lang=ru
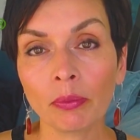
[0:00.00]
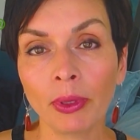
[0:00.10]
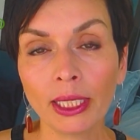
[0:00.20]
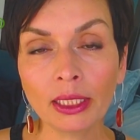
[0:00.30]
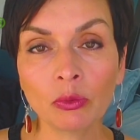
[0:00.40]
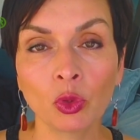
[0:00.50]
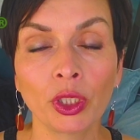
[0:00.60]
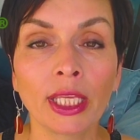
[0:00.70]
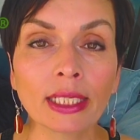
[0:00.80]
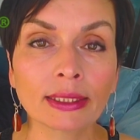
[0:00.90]
Поэтому
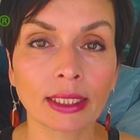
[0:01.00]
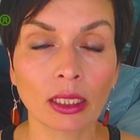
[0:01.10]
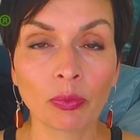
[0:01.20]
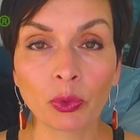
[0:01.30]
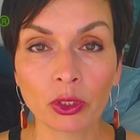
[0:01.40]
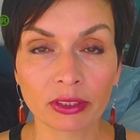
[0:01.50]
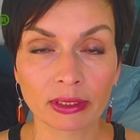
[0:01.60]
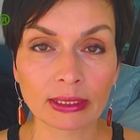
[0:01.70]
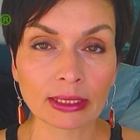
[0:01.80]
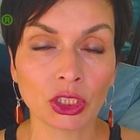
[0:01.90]
я стала
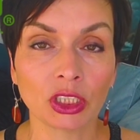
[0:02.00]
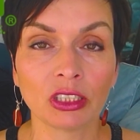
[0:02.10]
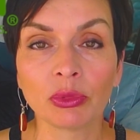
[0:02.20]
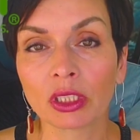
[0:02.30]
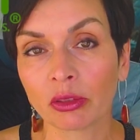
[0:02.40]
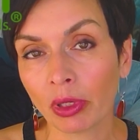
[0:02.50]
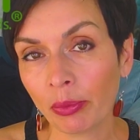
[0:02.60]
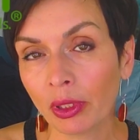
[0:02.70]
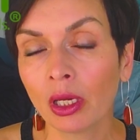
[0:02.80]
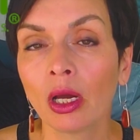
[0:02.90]
пользоваться защитными
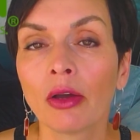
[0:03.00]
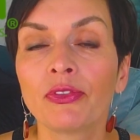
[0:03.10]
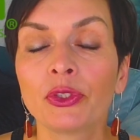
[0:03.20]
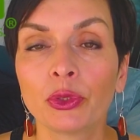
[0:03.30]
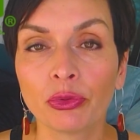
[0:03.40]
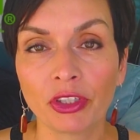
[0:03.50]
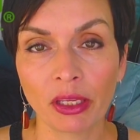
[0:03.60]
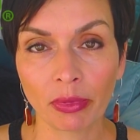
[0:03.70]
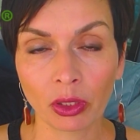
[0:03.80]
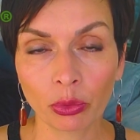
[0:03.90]
кремами все
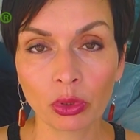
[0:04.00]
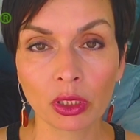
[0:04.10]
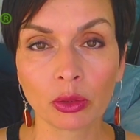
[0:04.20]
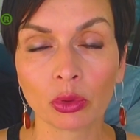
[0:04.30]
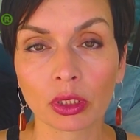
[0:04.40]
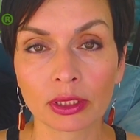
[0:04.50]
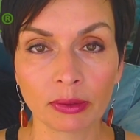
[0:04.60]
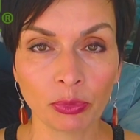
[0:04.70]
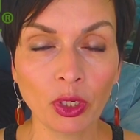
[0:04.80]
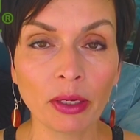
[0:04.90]
время, круглый год.
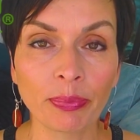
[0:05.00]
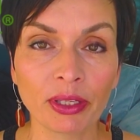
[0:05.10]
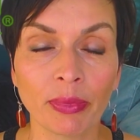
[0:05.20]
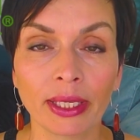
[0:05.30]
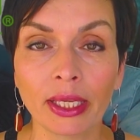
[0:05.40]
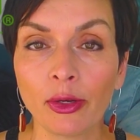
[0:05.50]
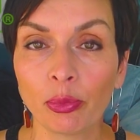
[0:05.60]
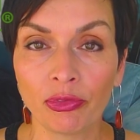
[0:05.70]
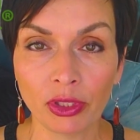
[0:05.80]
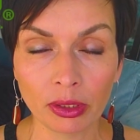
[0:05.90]
Тем более при моей
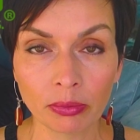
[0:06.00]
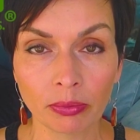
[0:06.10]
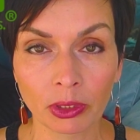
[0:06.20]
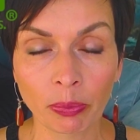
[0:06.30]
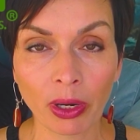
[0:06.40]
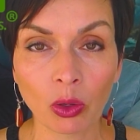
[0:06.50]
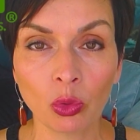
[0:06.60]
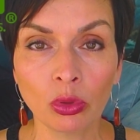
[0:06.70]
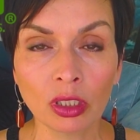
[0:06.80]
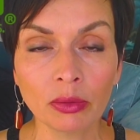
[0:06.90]
любви к
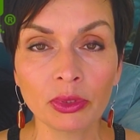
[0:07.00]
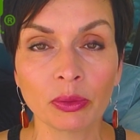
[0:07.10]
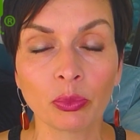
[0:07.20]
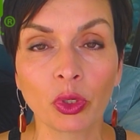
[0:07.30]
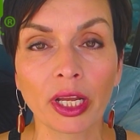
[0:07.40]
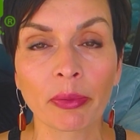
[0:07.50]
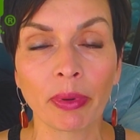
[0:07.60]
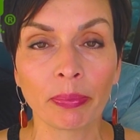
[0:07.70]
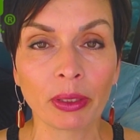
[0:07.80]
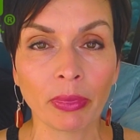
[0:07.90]
прогулкам, тем более
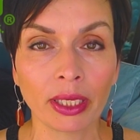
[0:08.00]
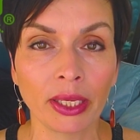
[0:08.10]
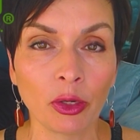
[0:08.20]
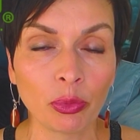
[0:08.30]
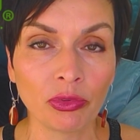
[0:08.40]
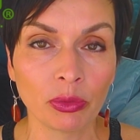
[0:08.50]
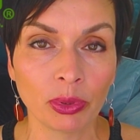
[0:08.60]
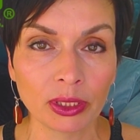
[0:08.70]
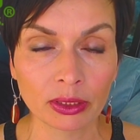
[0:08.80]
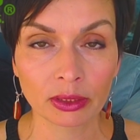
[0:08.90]
при моей любви
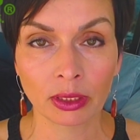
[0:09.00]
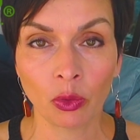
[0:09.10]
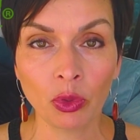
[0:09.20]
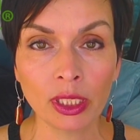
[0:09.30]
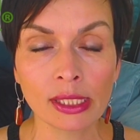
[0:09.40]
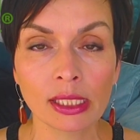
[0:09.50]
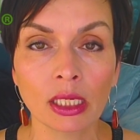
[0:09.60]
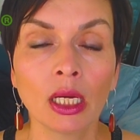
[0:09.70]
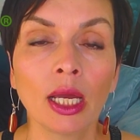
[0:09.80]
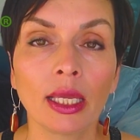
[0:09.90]
быть на
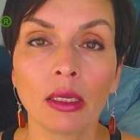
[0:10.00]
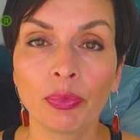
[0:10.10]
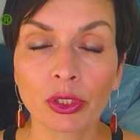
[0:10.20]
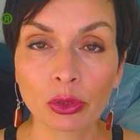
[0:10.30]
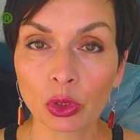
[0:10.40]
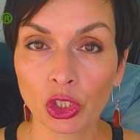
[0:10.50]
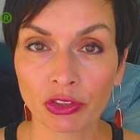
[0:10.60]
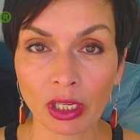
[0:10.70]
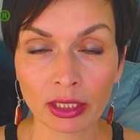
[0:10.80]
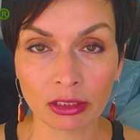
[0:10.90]
улице и при
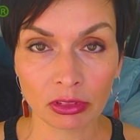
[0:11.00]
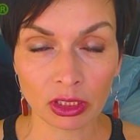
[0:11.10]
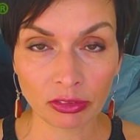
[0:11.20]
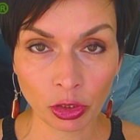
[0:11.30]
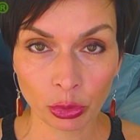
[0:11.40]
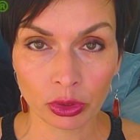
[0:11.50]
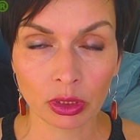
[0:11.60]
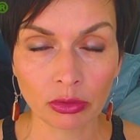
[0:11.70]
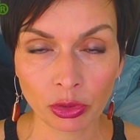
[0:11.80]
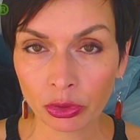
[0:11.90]
солнечной активности в
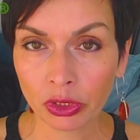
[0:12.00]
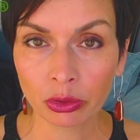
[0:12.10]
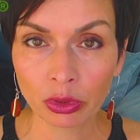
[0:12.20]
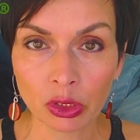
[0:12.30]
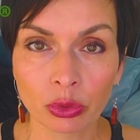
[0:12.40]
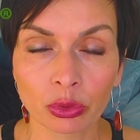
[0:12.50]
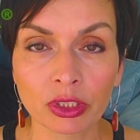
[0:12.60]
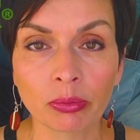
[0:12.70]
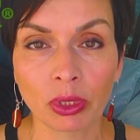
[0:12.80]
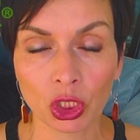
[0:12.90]
Хьюстоне. В Хьюстоне у нас
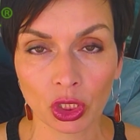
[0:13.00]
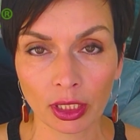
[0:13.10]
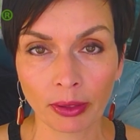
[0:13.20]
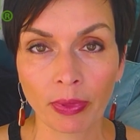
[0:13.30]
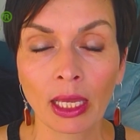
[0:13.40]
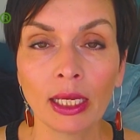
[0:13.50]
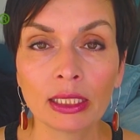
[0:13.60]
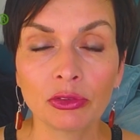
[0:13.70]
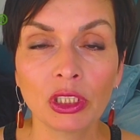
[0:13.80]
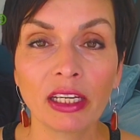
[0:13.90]
солнце бешеное.
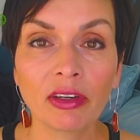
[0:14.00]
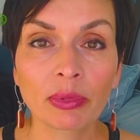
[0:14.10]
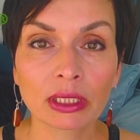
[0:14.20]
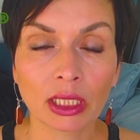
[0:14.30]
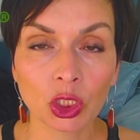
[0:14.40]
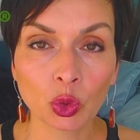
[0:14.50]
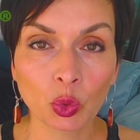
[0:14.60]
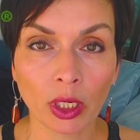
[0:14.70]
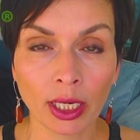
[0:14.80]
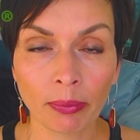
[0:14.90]
Сегодня я вам
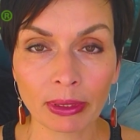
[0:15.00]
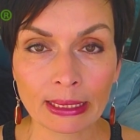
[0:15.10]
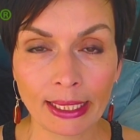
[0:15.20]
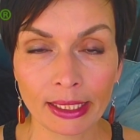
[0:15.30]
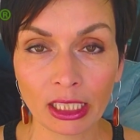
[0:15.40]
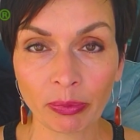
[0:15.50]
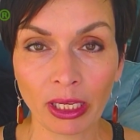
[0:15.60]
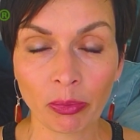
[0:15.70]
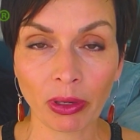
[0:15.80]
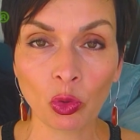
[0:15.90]
расскажу о последних
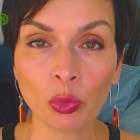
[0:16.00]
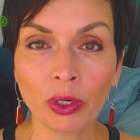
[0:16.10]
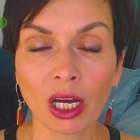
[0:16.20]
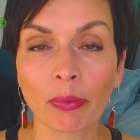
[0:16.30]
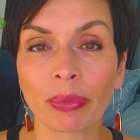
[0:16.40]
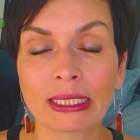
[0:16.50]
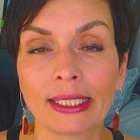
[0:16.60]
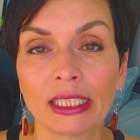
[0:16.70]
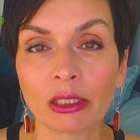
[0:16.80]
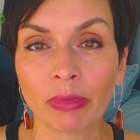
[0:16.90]
моих покупках, о
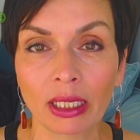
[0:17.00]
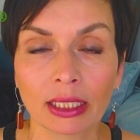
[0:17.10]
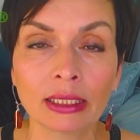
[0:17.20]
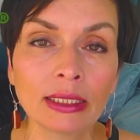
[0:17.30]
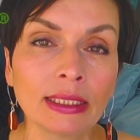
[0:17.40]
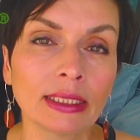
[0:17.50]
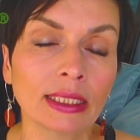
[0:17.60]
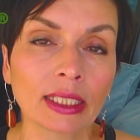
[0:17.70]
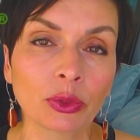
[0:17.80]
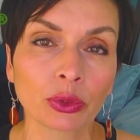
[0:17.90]
последних моих
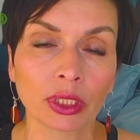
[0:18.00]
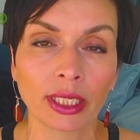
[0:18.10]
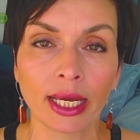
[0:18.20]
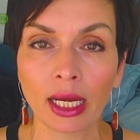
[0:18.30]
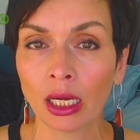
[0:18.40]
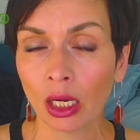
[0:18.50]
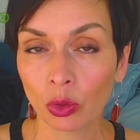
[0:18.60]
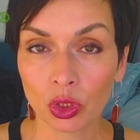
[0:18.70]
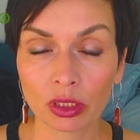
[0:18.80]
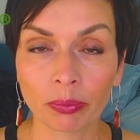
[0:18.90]
открытиях, которые я
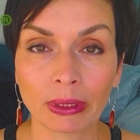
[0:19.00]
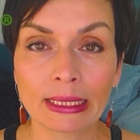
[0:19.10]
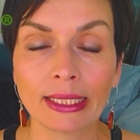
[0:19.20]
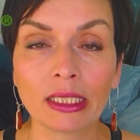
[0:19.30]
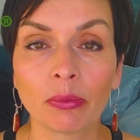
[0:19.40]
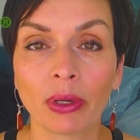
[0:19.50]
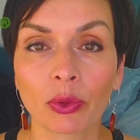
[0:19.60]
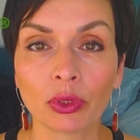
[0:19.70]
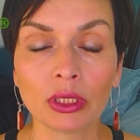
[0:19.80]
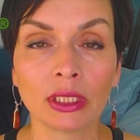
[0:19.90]
уже там последние
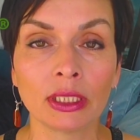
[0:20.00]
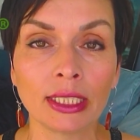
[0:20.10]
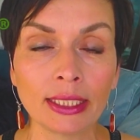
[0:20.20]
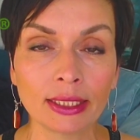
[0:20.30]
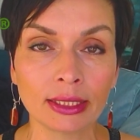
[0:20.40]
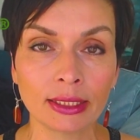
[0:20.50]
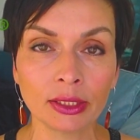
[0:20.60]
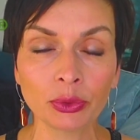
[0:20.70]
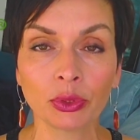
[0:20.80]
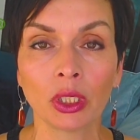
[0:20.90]
пару недель
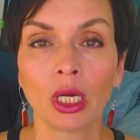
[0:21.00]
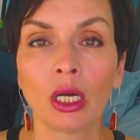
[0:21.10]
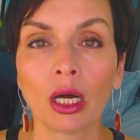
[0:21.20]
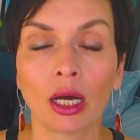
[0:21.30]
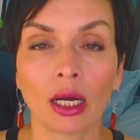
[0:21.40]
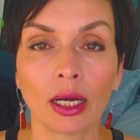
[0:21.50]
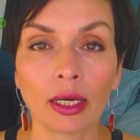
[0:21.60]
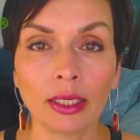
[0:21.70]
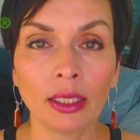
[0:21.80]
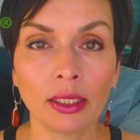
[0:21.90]
тестирую.
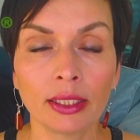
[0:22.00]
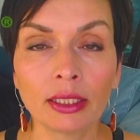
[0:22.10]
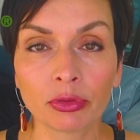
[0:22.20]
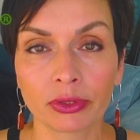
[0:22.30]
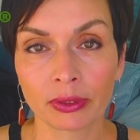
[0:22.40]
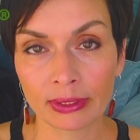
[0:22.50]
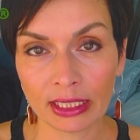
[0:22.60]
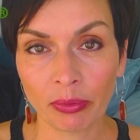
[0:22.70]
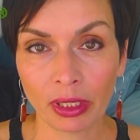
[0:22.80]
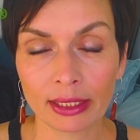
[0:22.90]
А, и это вот
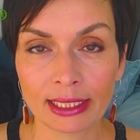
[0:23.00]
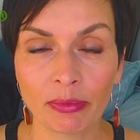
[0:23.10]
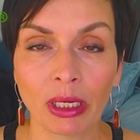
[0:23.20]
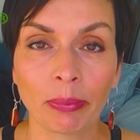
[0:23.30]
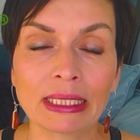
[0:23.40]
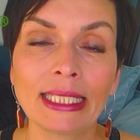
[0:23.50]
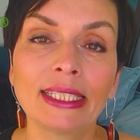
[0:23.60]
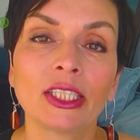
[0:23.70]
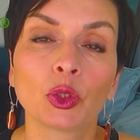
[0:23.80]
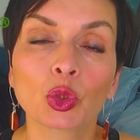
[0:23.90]
самое-самое
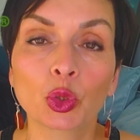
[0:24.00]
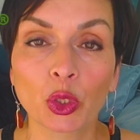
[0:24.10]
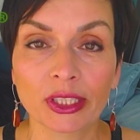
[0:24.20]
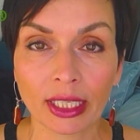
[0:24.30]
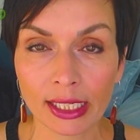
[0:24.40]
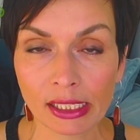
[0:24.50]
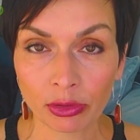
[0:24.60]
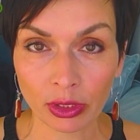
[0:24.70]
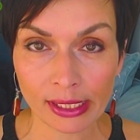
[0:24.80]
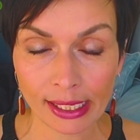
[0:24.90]
последнее, то, что я
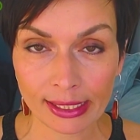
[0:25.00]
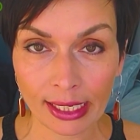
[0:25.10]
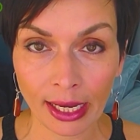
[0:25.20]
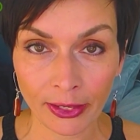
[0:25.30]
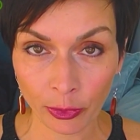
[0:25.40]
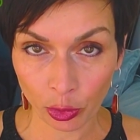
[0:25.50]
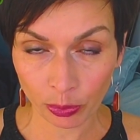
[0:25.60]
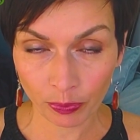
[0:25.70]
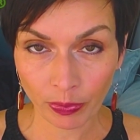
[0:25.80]
заказываю на сайте iHerb.